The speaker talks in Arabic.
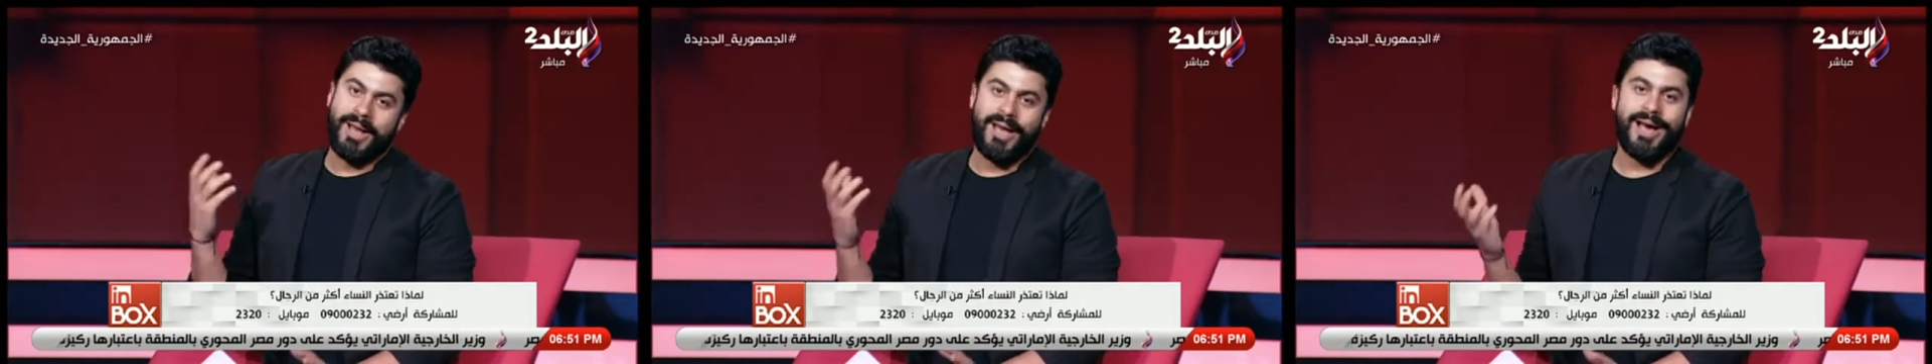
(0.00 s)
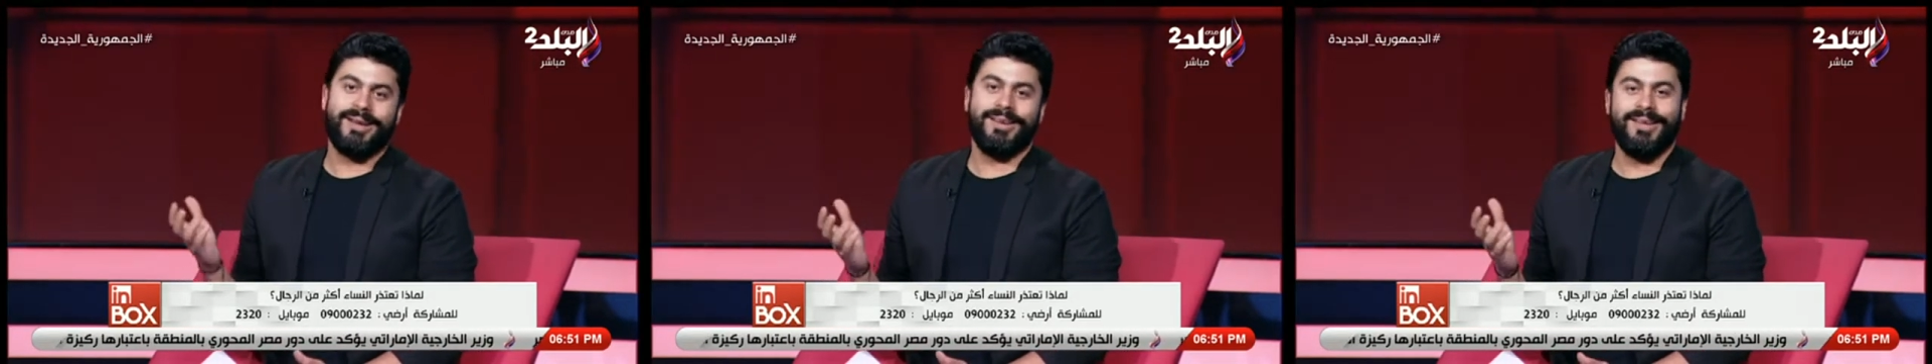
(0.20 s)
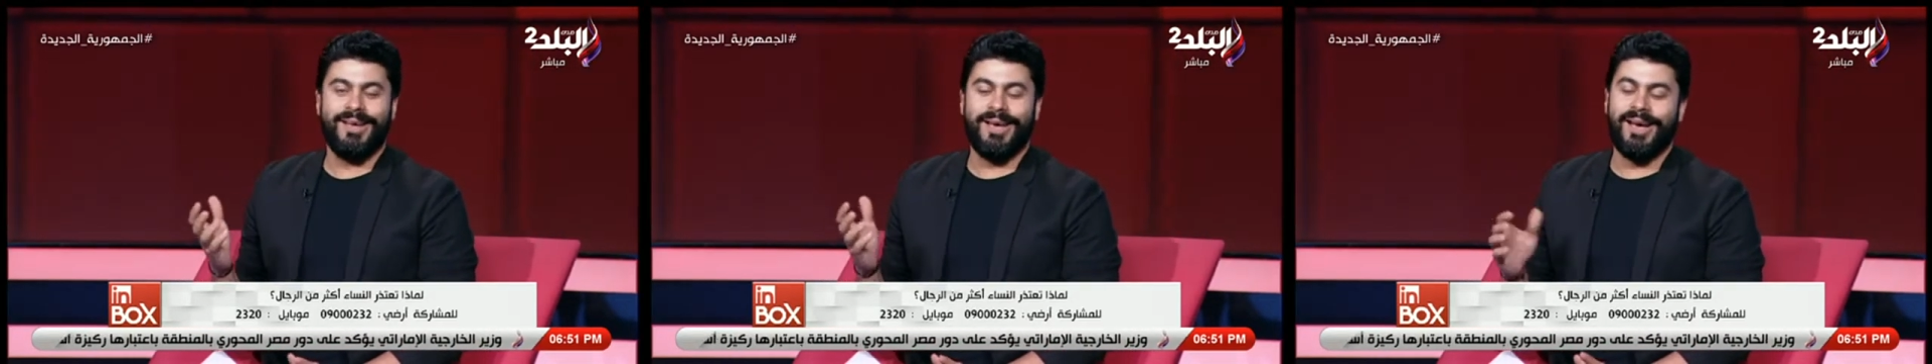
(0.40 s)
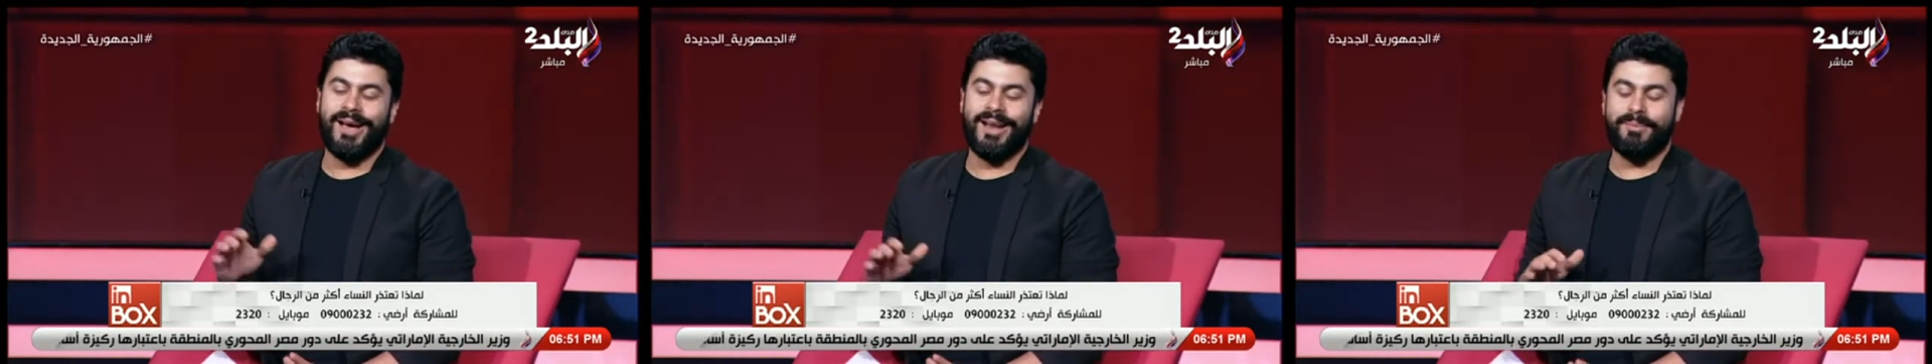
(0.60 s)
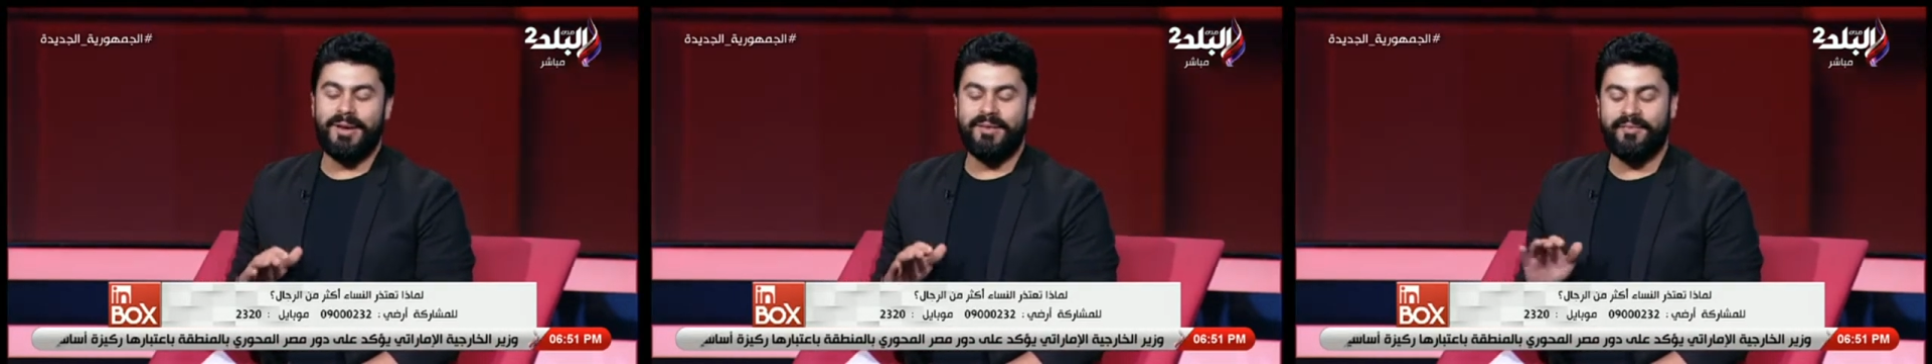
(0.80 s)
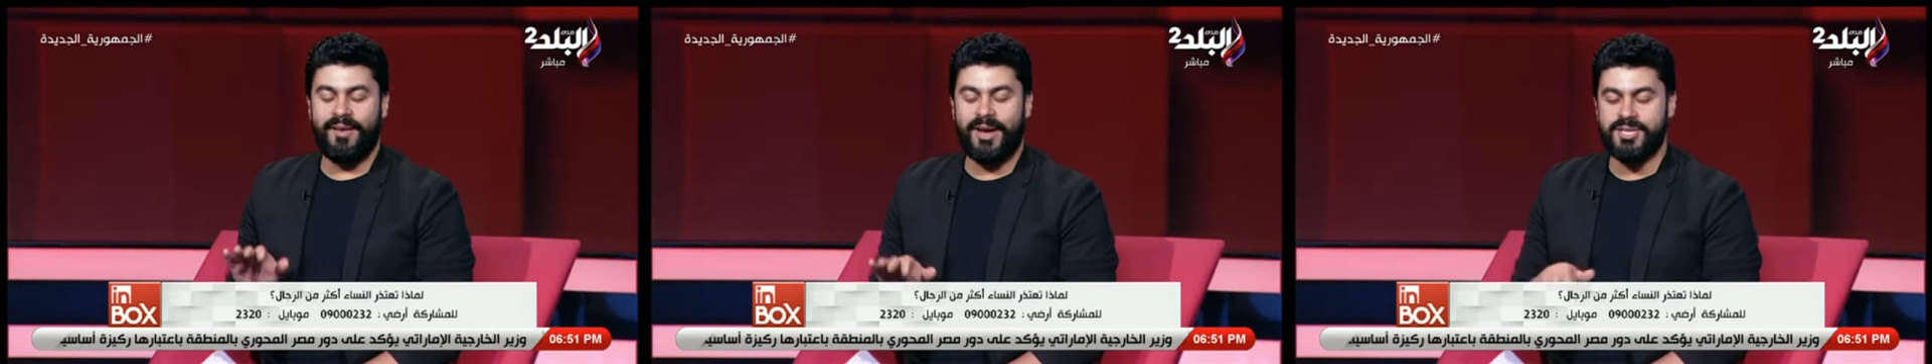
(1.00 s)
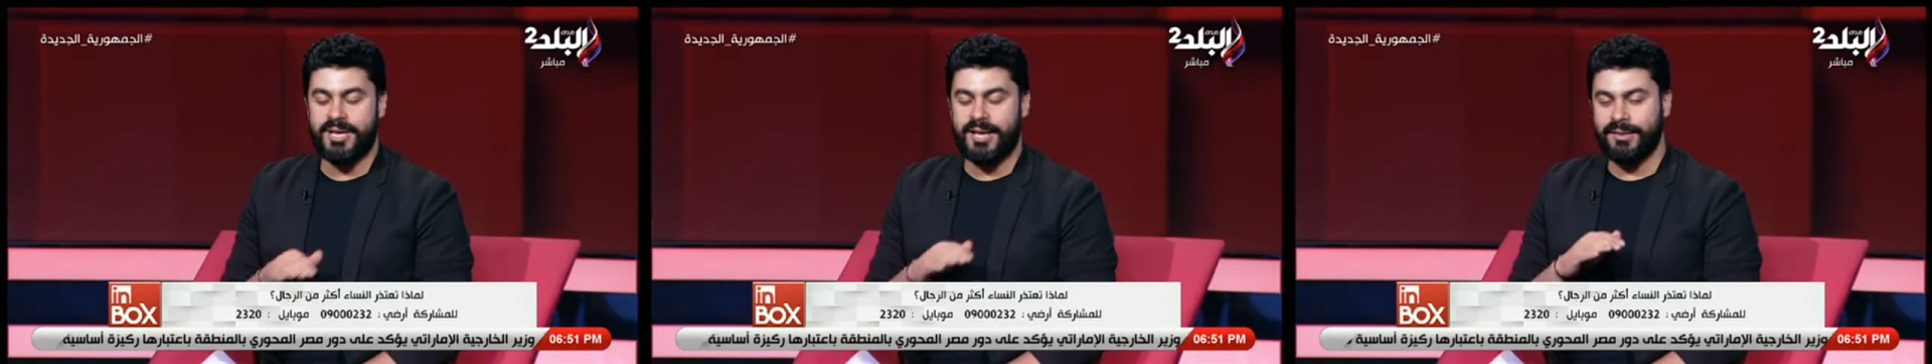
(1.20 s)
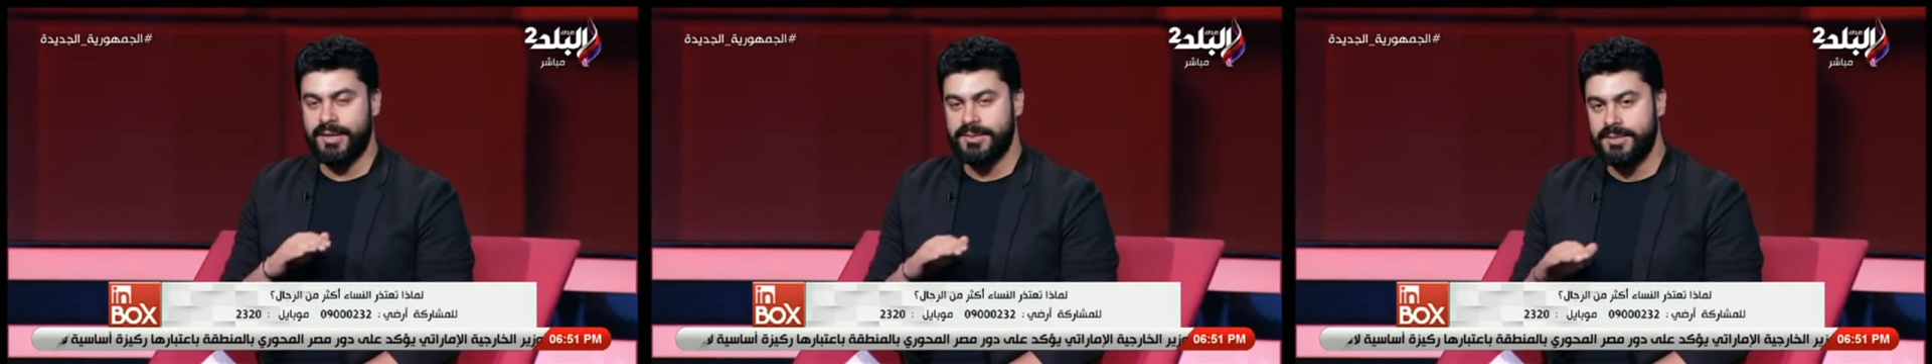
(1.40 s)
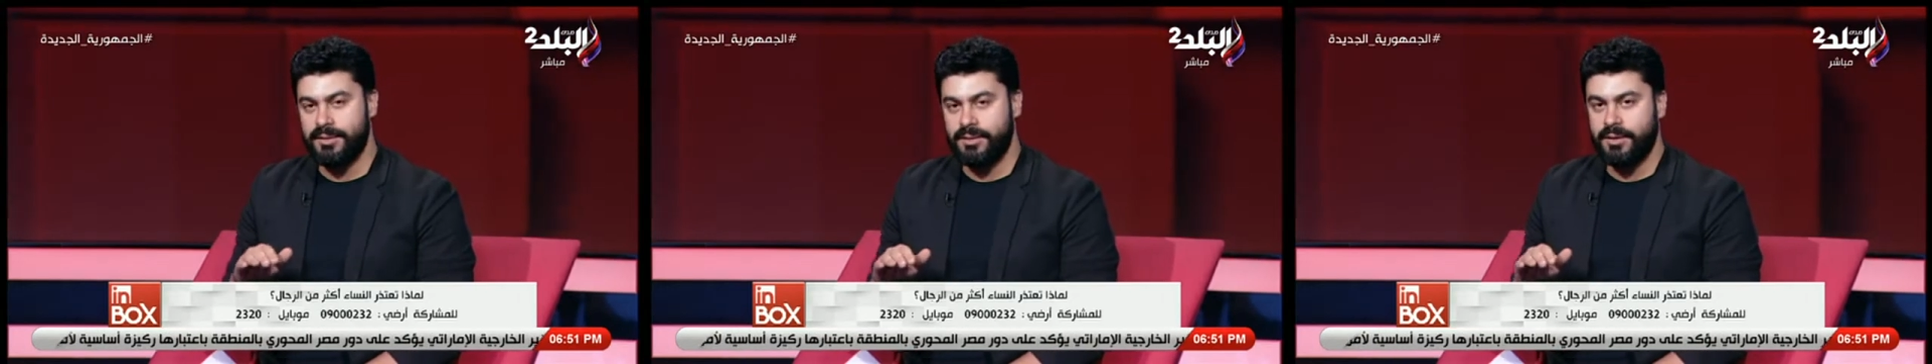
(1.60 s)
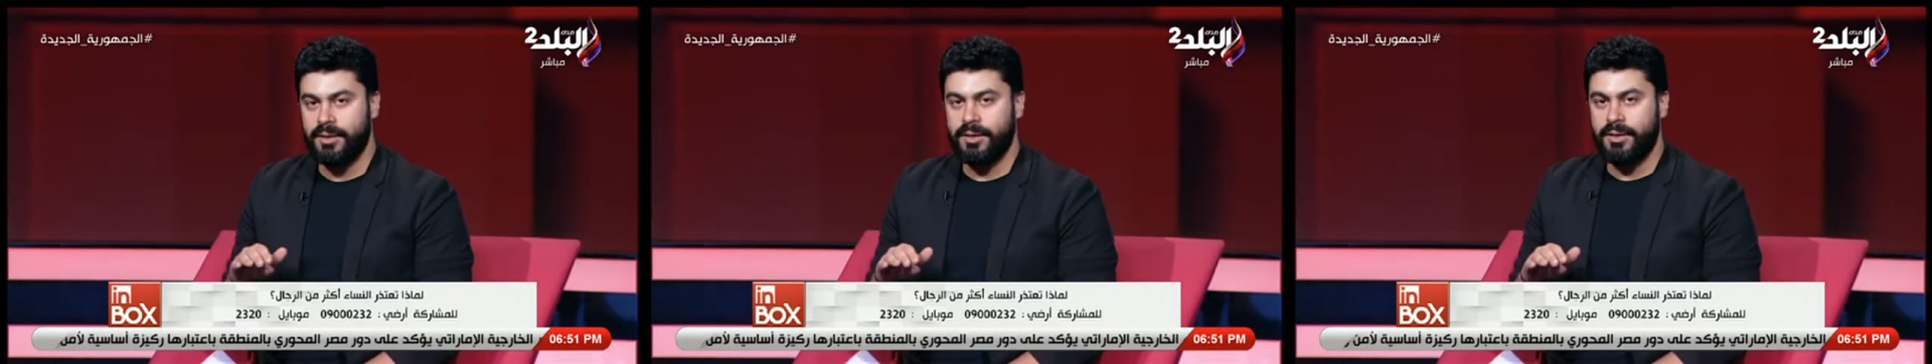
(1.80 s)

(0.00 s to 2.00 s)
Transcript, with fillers: يعني ايه انا ما ينفعش اعتذر